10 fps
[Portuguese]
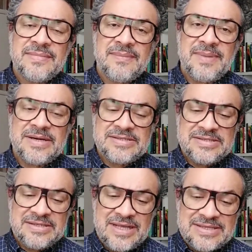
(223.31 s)
a
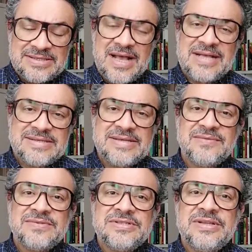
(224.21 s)
partir dessa
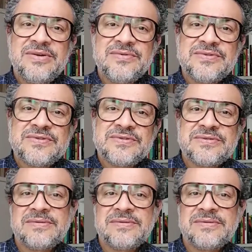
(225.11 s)
ação de Deus